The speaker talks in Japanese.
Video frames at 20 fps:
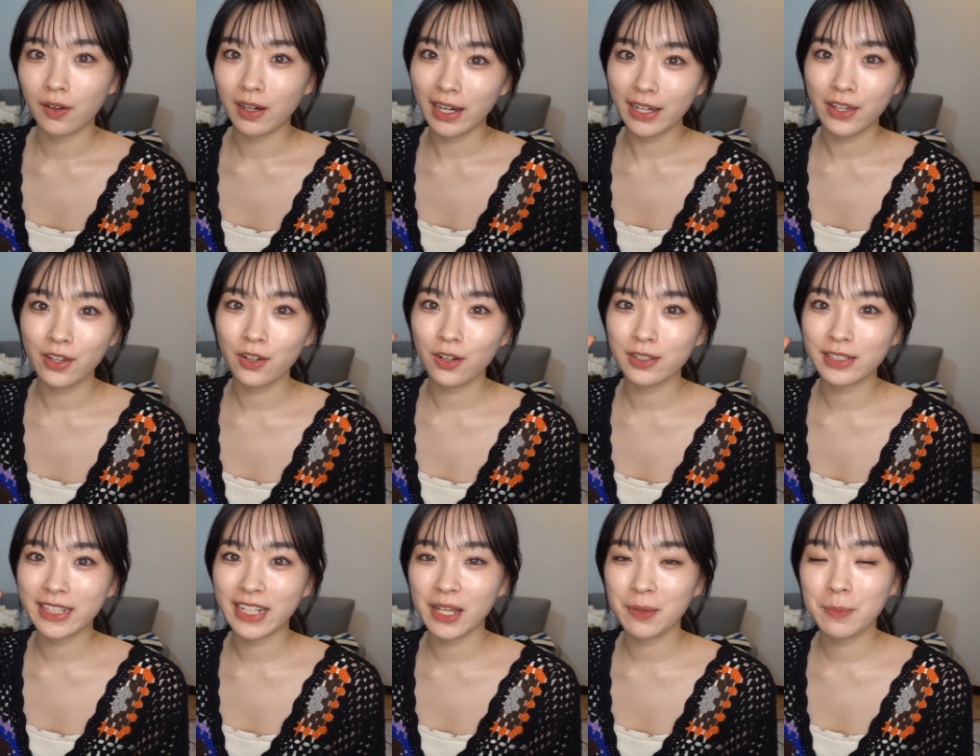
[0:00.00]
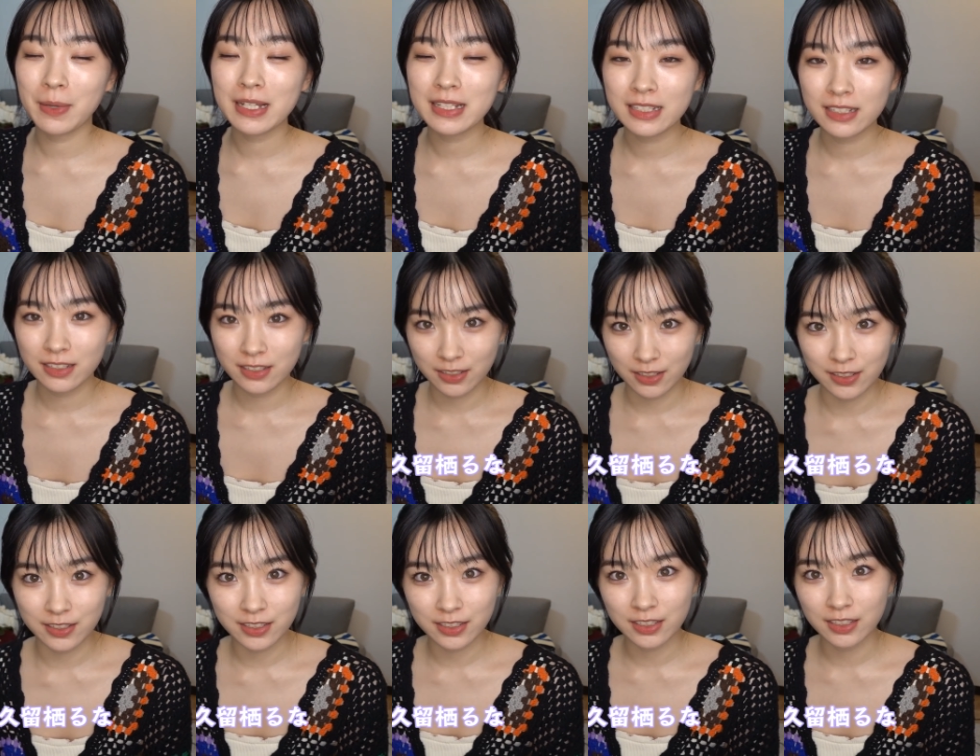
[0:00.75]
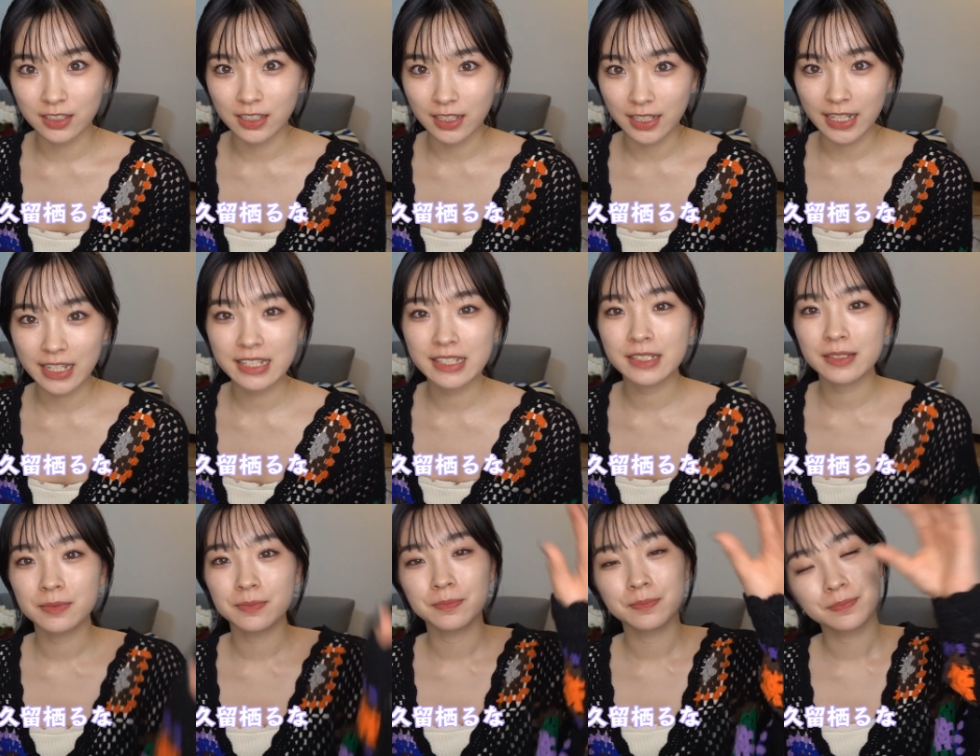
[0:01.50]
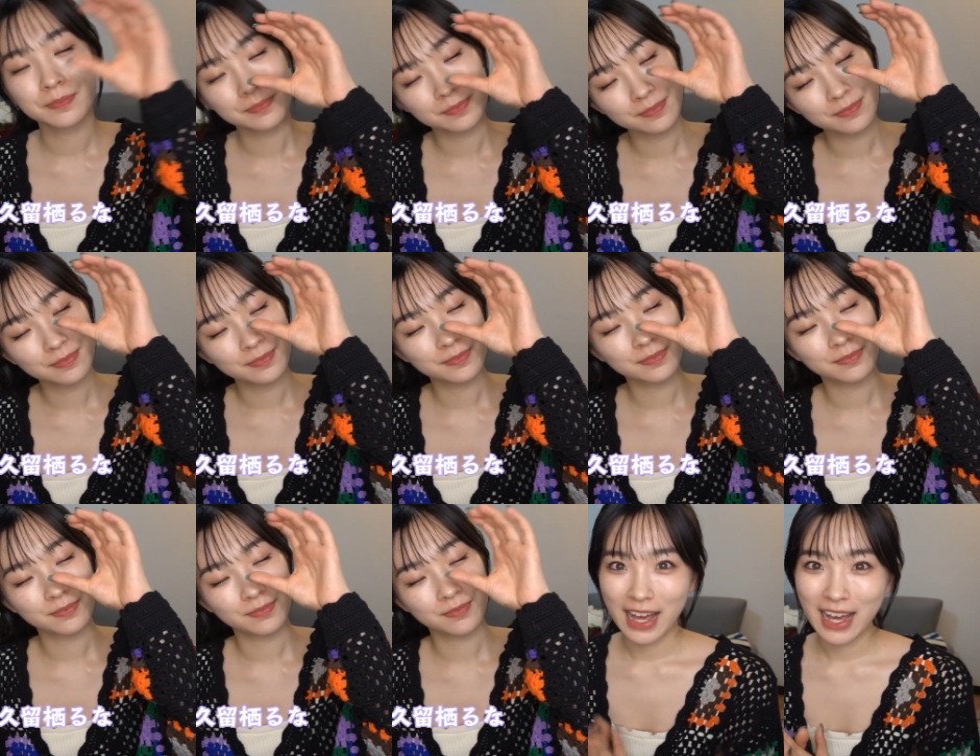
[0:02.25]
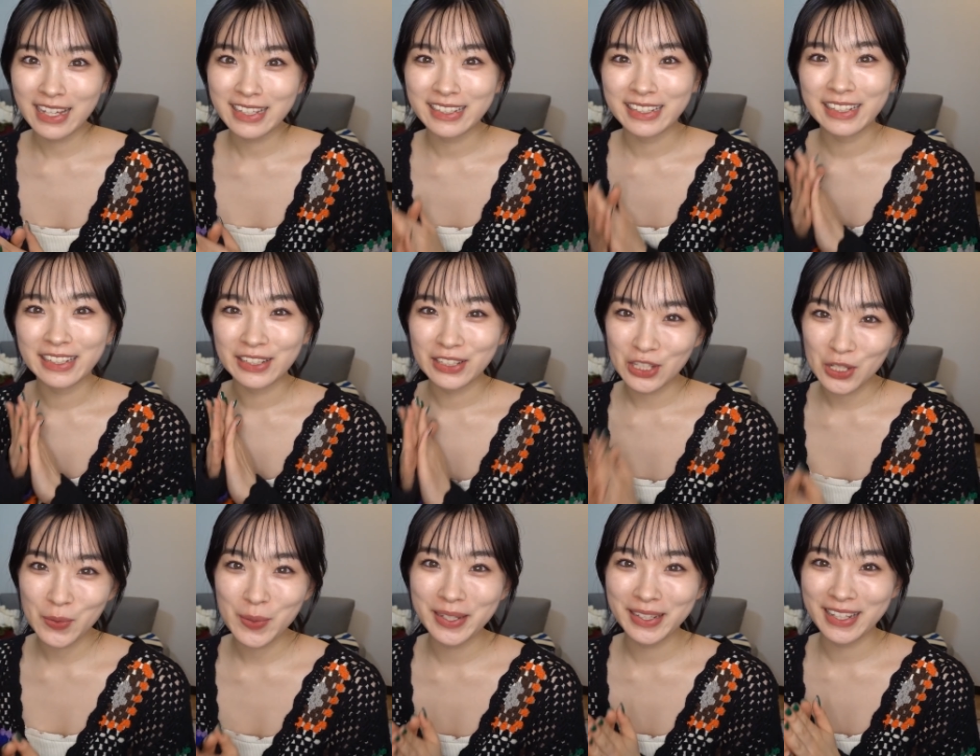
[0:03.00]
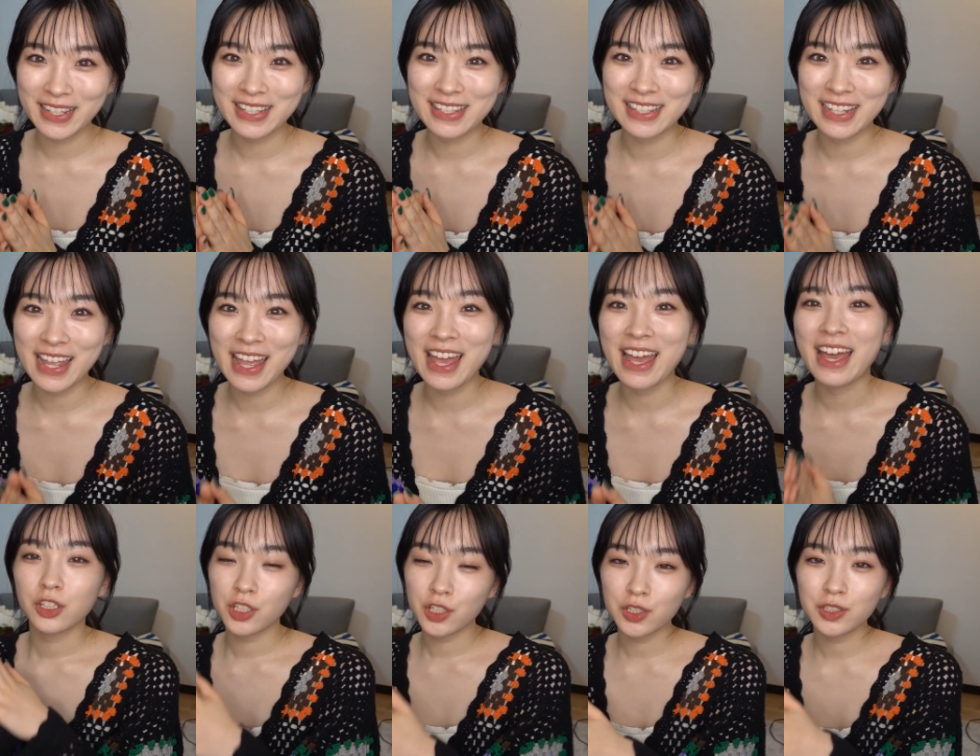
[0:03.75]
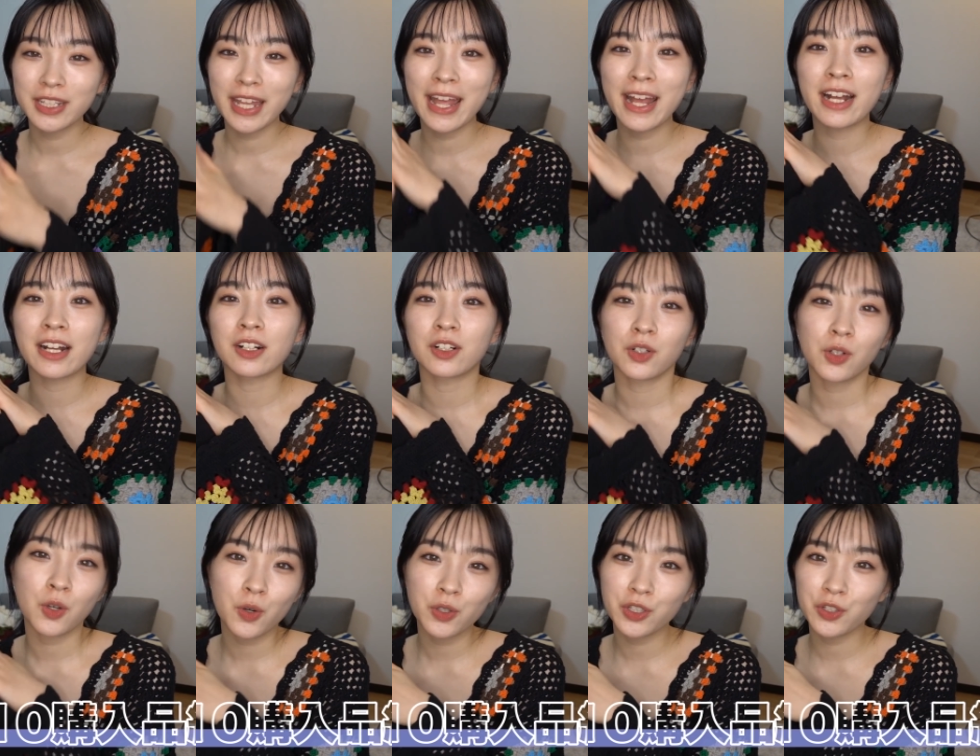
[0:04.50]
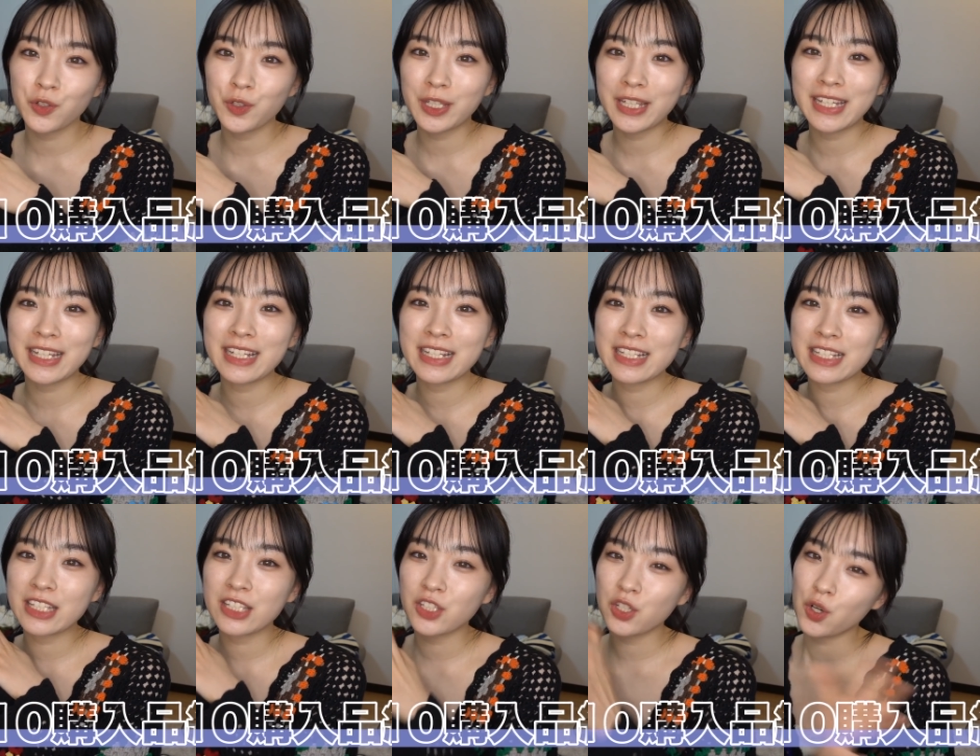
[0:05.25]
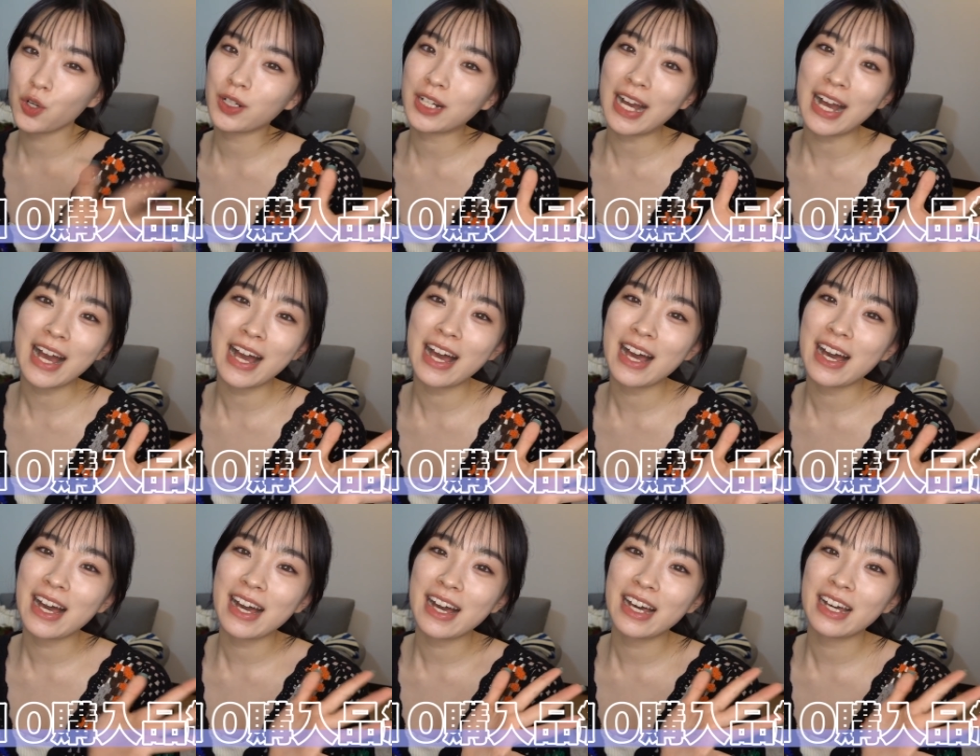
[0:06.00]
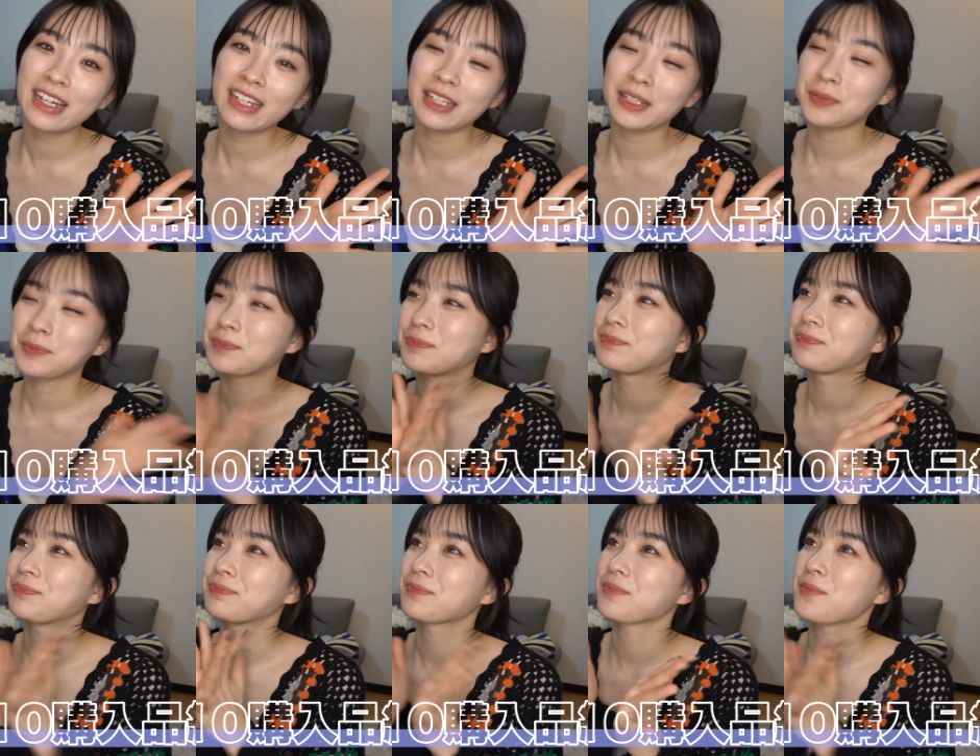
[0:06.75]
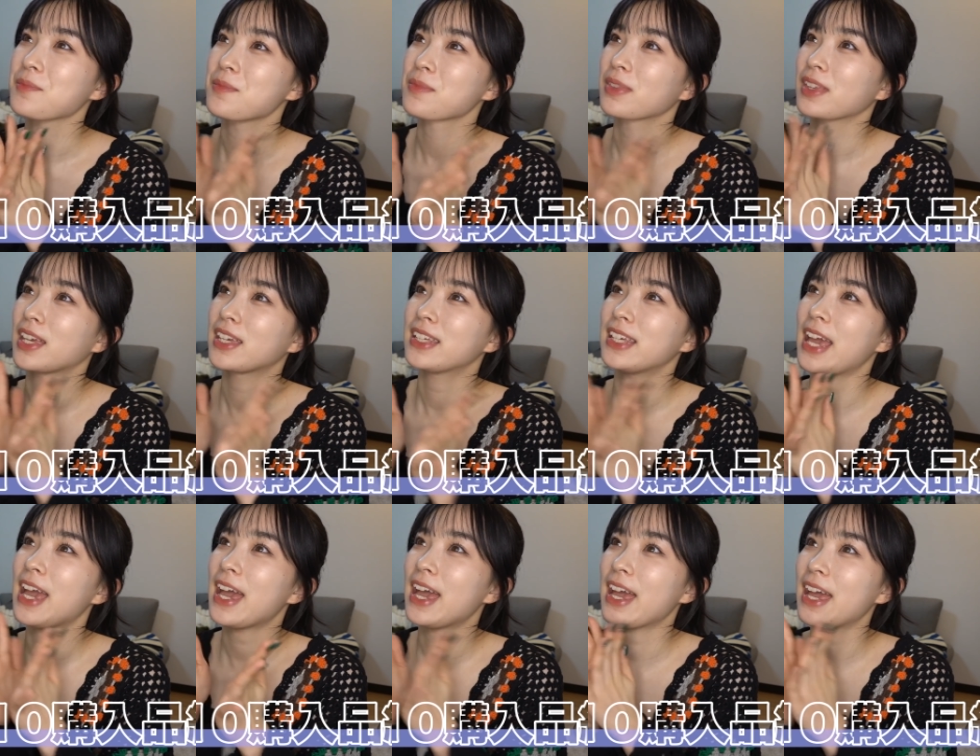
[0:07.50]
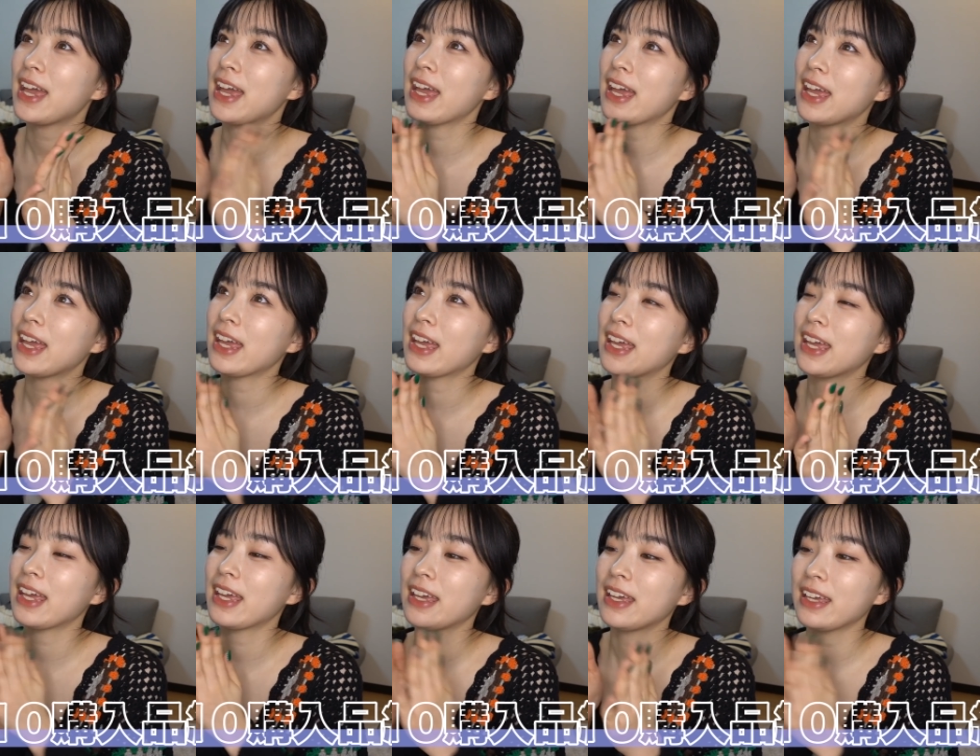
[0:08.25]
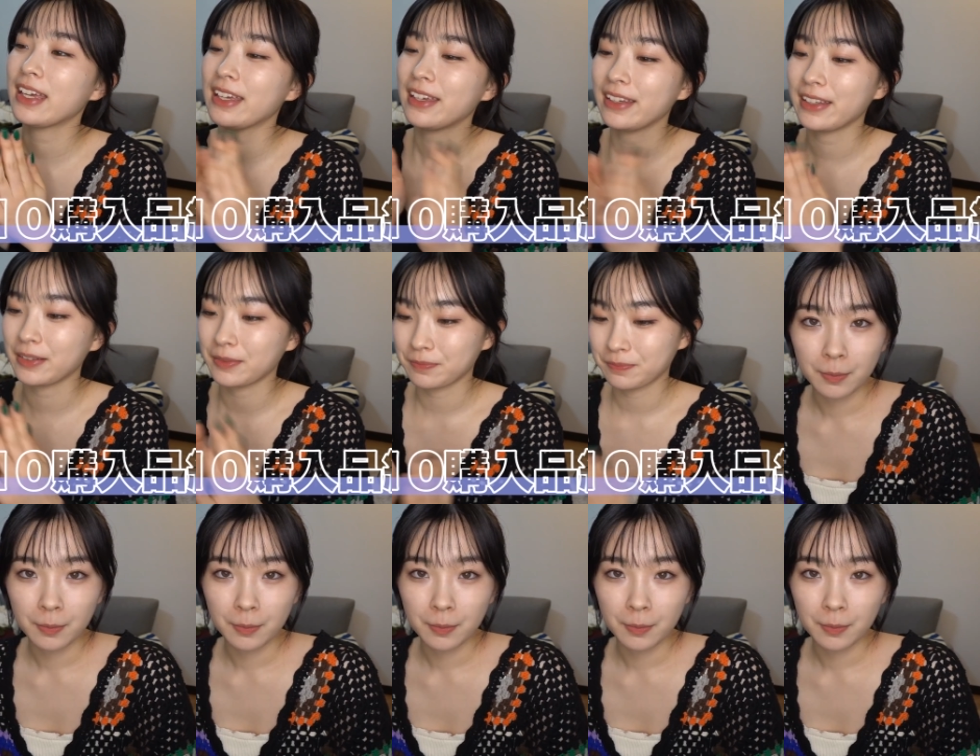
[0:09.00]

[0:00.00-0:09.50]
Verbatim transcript: はようございます。クルスルナです。はい、今日はですね、Qoo10購入品紹介。イエーイ。